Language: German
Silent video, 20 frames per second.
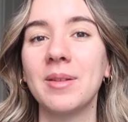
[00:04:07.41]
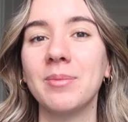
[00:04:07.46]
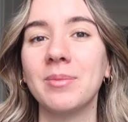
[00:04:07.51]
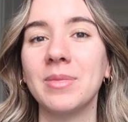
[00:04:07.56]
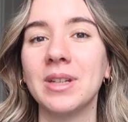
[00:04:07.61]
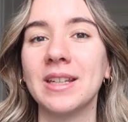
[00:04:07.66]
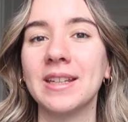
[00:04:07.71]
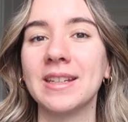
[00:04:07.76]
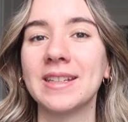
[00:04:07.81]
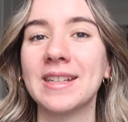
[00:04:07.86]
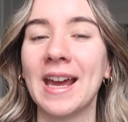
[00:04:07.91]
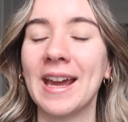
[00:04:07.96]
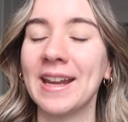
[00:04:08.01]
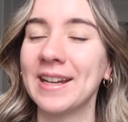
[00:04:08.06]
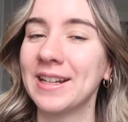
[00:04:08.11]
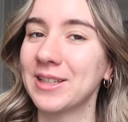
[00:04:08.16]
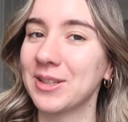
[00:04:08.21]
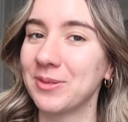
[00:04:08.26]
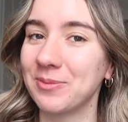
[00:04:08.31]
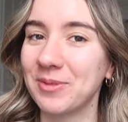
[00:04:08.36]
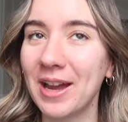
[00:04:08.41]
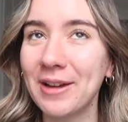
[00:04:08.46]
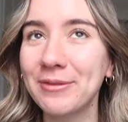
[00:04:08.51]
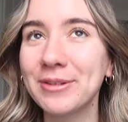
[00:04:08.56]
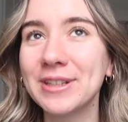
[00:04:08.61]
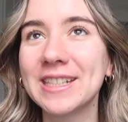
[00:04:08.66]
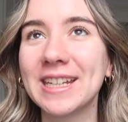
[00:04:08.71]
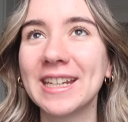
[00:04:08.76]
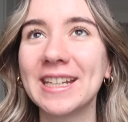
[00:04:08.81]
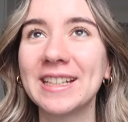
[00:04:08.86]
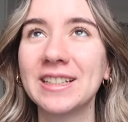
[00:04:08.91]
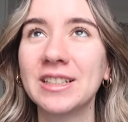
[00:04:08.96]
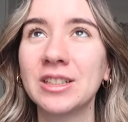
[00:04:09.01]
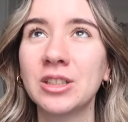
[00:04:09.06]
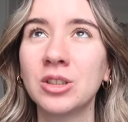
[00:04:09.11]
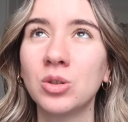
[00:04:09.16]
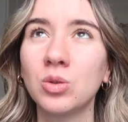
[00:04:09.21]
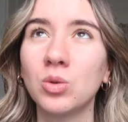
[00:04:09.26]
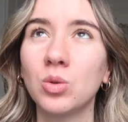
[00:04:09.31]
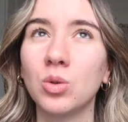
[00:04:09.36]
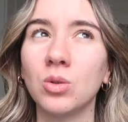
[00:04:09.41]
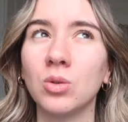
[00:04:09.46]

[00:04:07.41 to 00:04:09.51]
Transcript: mit einer zum Kaffee trinken